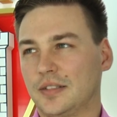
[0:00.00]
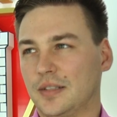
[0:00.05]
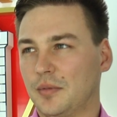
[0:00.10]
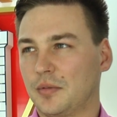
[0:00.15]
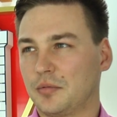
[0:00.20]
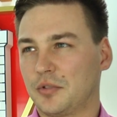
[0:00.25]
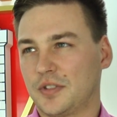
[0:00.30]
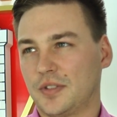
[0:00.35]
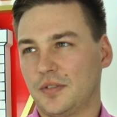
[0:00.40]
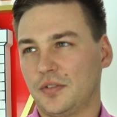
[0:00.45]
samych
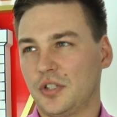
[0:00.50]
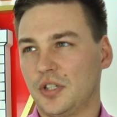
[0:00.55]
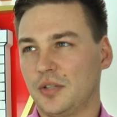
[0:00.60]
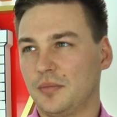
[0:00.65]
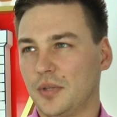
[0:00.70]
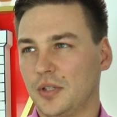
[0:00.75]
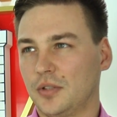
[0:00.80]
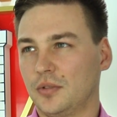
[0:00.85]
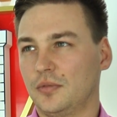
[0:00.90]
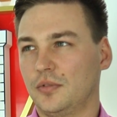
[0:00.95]
przedstawicieli
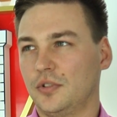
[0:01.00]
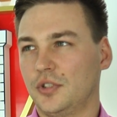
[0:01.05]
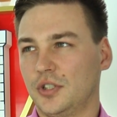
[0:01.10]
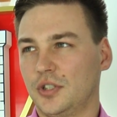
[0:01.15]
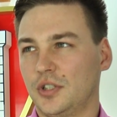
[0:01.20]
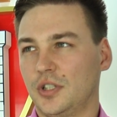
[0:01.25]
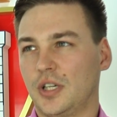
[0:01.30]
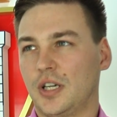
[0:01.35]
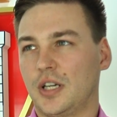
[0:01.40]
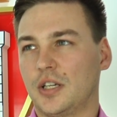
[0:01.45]
mediów i
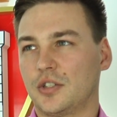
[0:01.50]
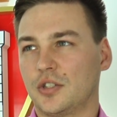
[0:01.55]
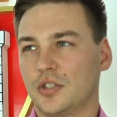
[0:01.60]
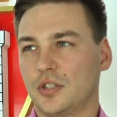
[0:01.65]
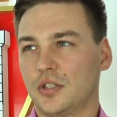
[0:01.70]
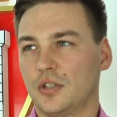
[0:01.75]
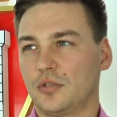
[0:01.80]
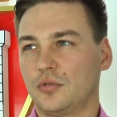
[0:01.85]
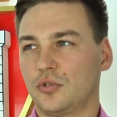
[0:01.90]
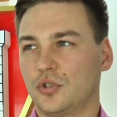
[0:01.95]

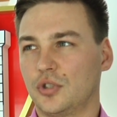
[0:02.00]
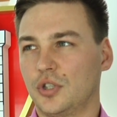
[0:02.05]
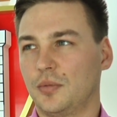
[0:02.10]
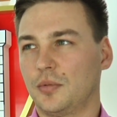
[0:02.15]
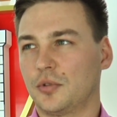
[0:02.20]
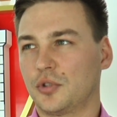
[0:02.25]
dziennikarzy, którzy nie